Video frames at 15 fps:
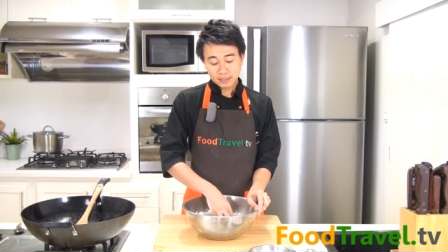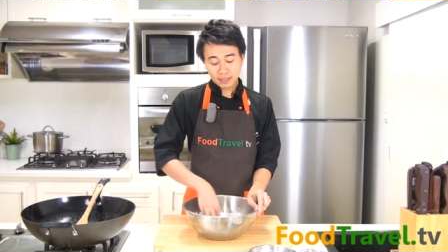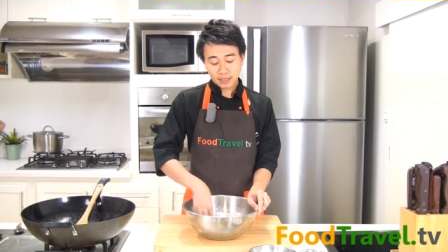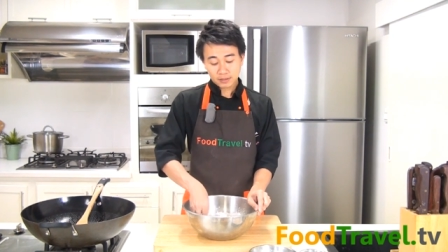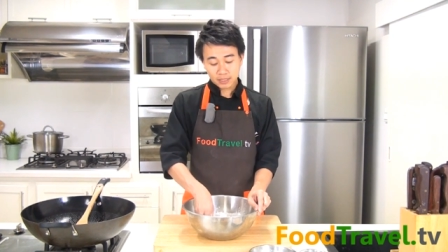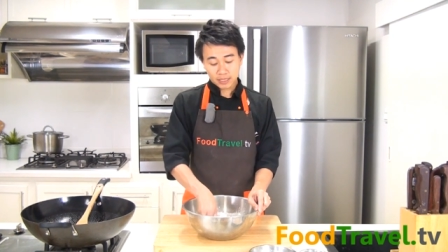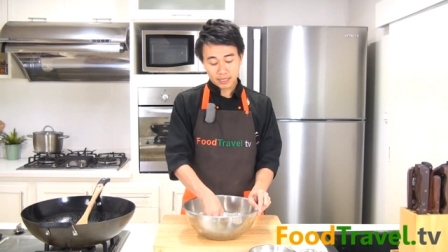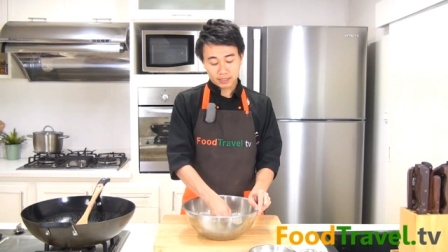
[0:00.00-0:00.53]
ซึ่ง
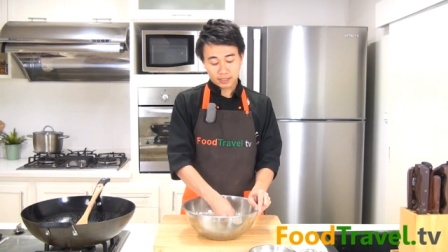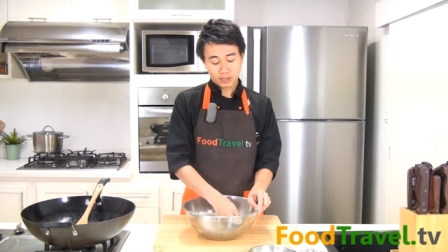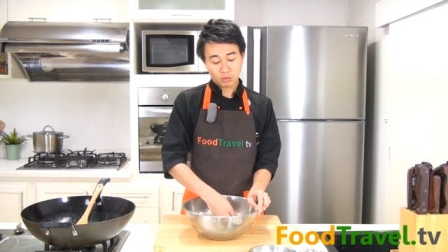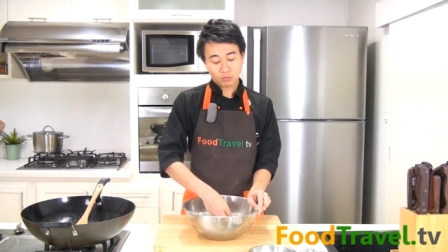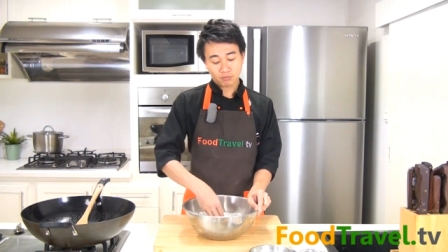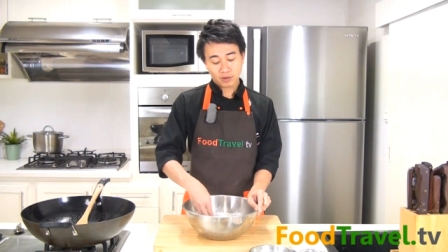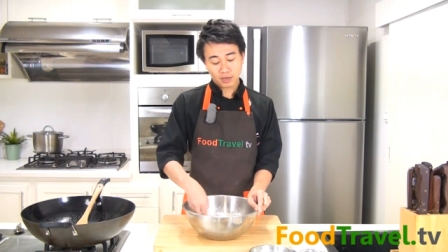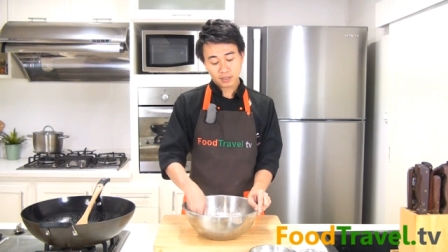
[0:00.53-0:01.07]
เราจะเห็นข
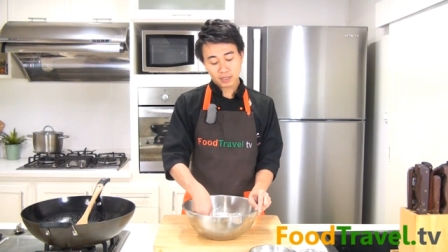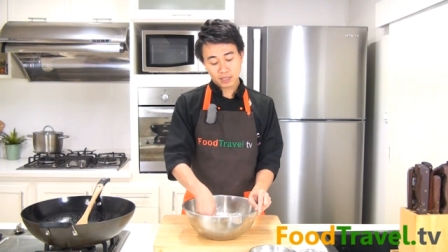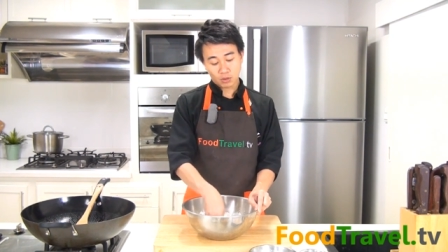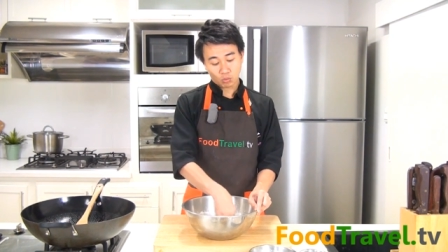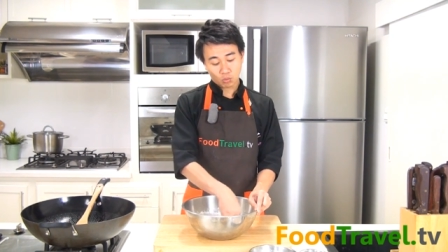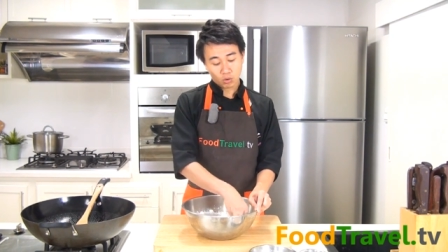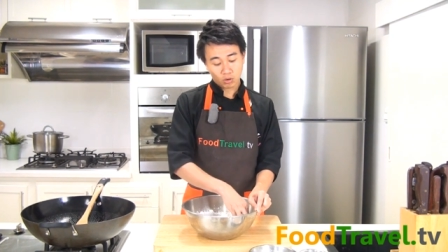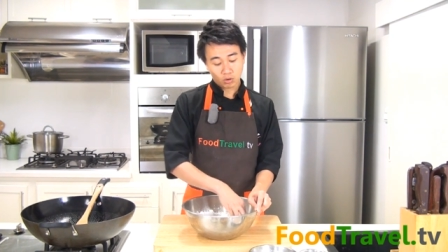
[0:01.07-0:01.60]
นมฟัก
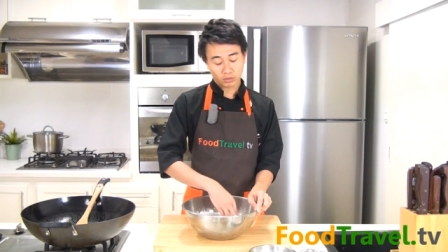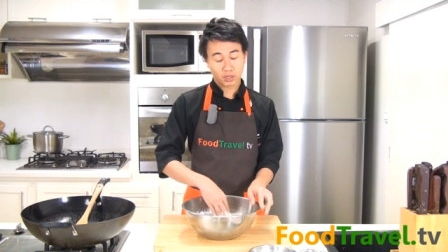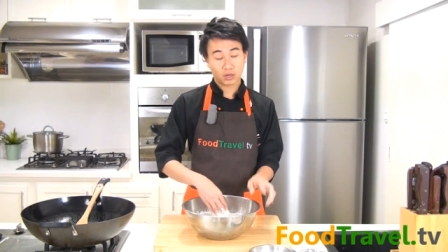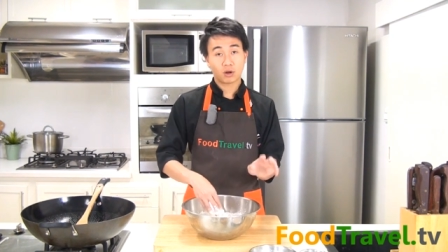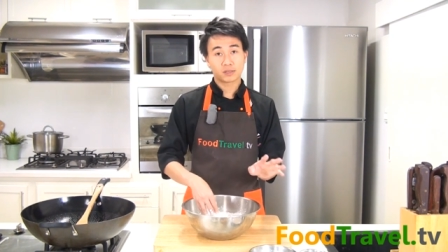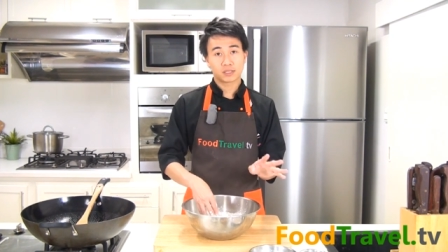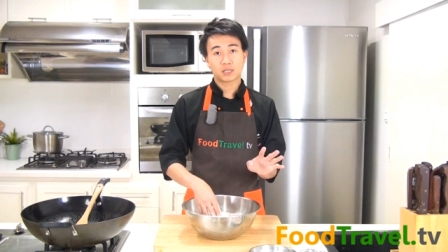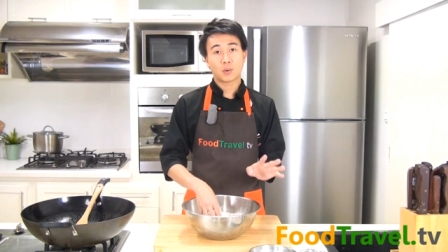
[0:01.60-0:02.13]
เขียวกวนของน
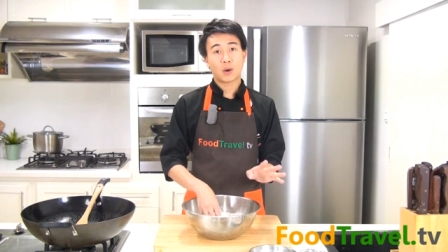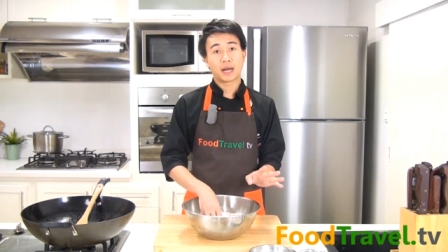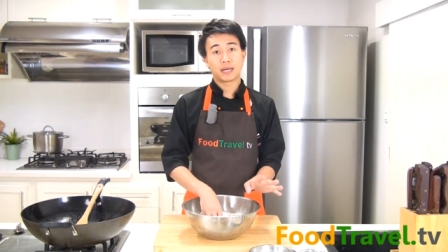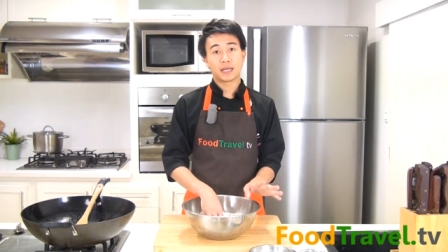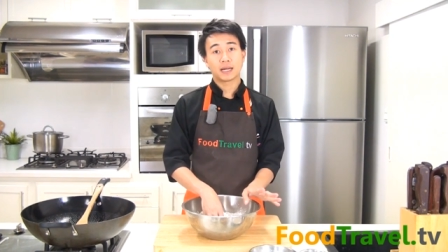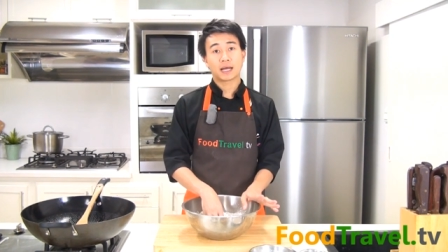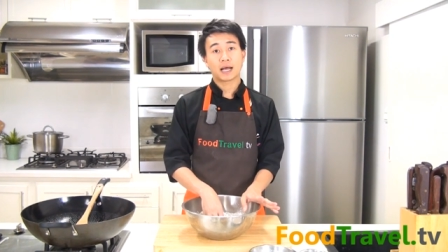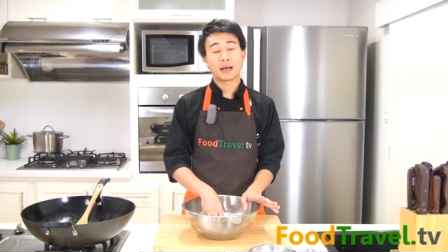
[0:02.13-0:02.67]
ครสวรร
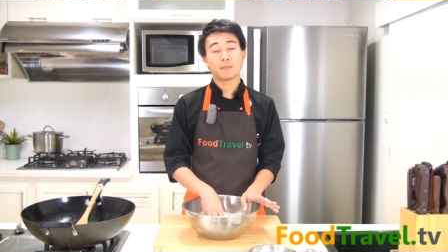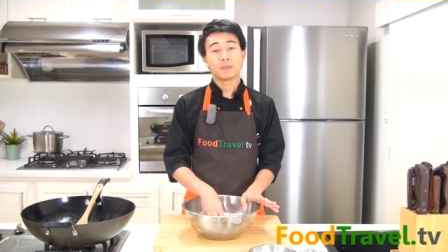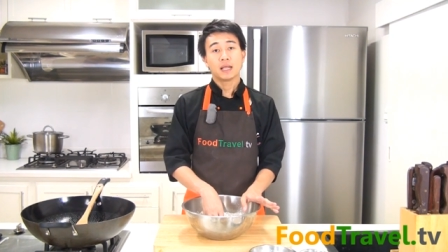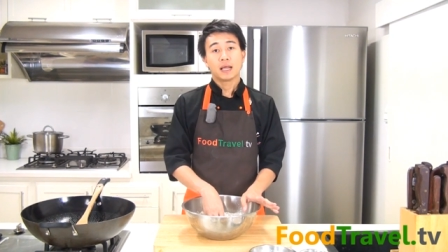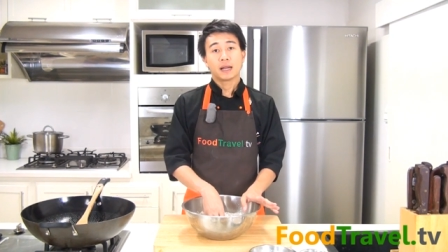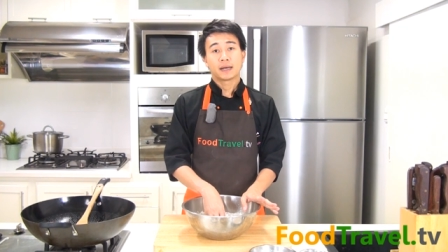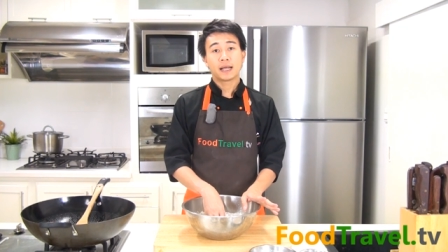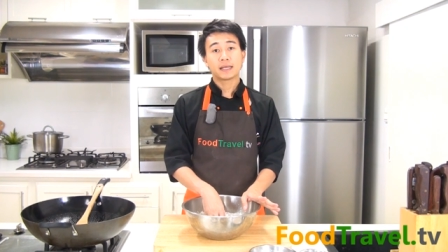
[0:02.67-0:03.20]
ค์เนี่ยนะครับ
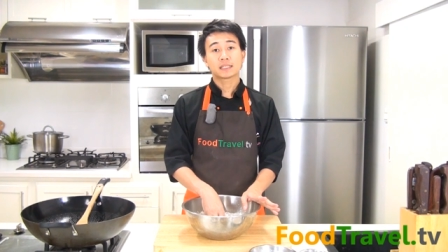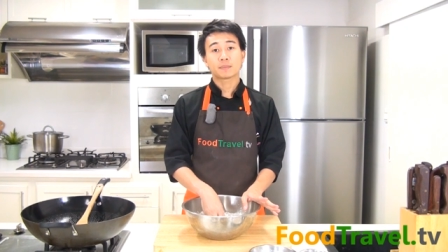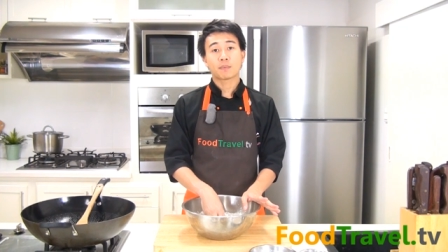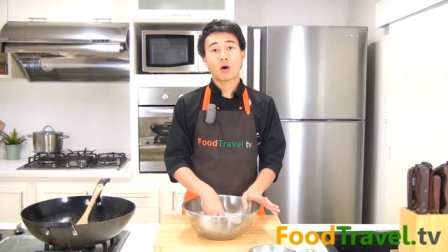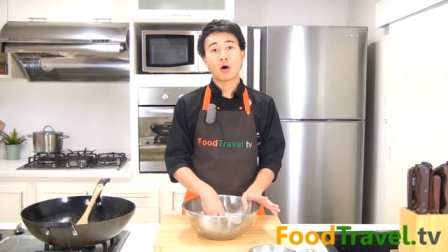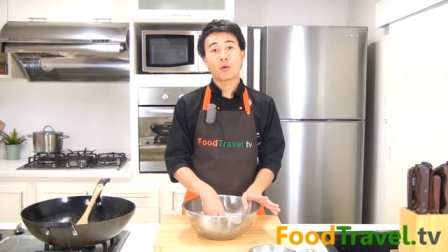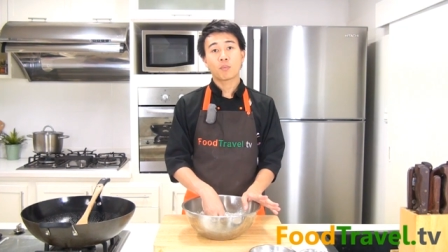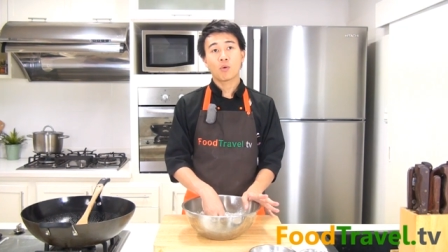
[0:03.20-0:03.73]
ได้เฉ
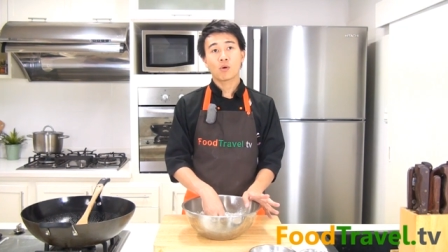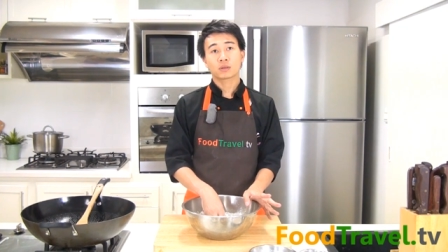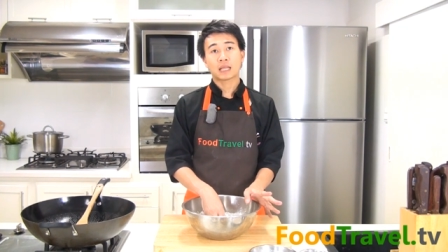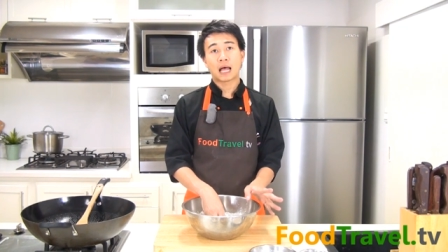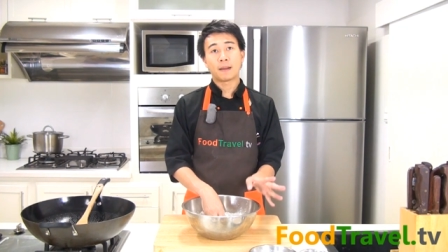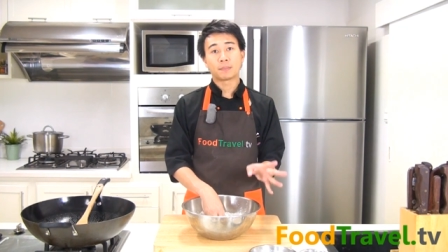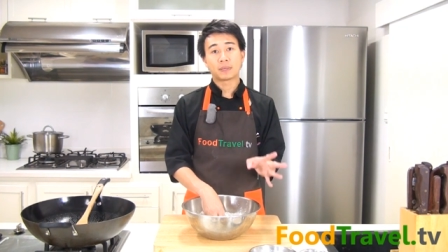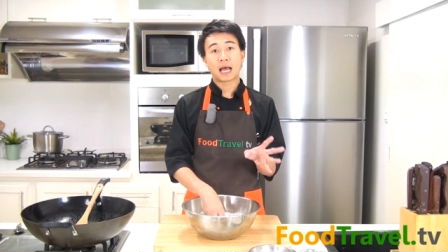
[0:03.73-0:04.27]
พาะพวก
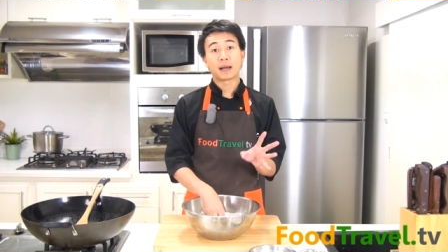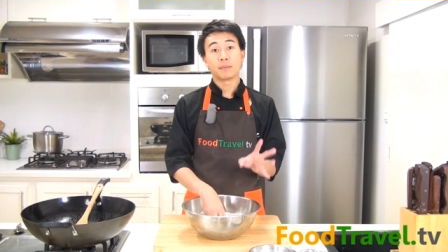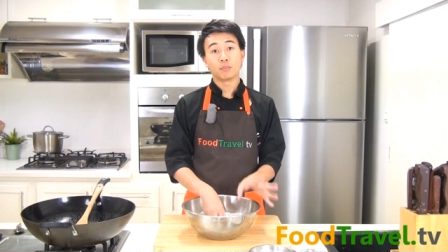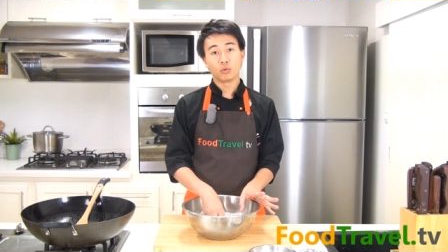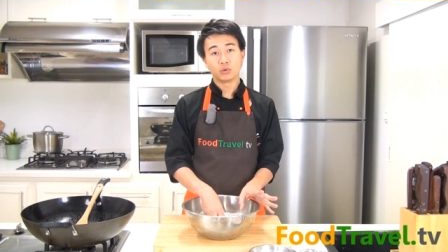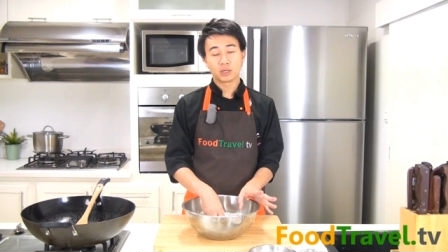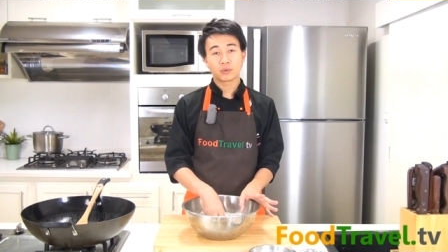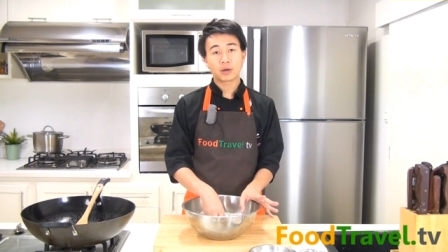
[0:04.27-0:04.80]
ตามงาน
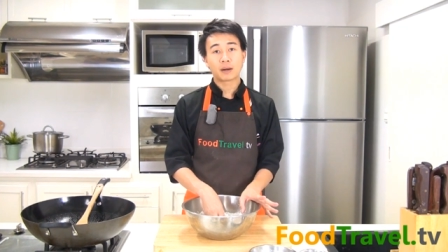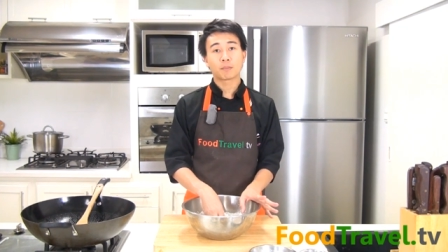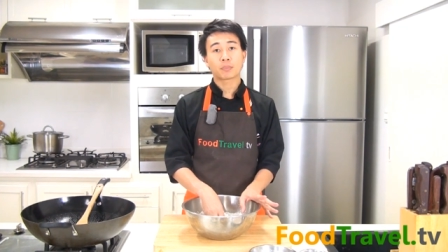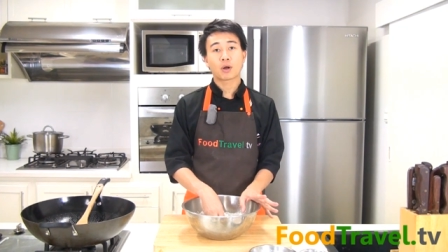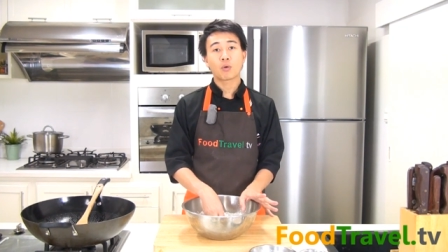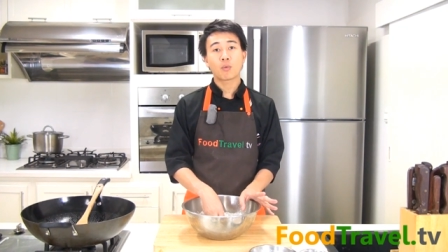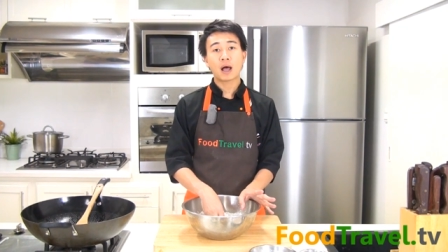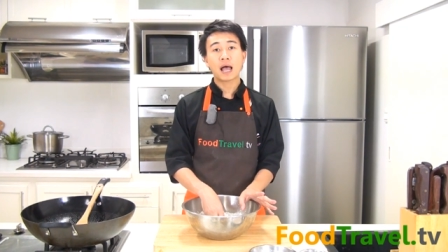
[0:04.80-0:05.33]
บุญเท่านั้น
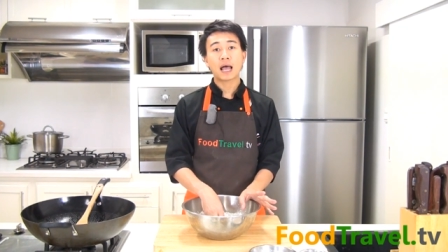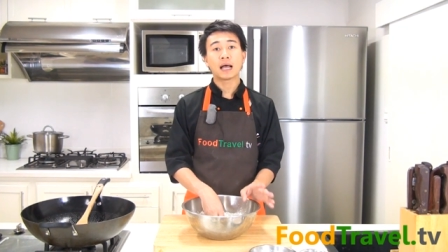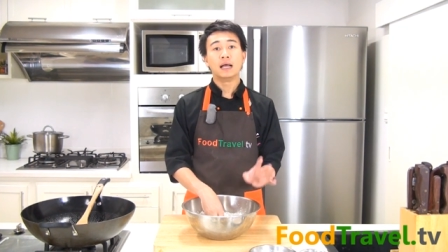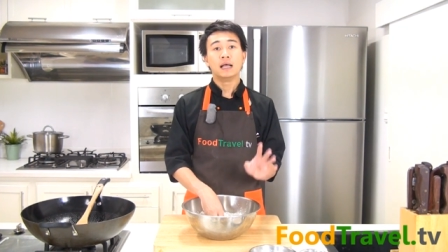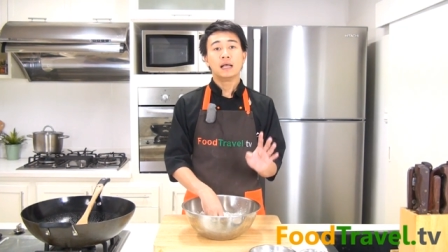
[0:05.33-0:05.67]
เพราะว่า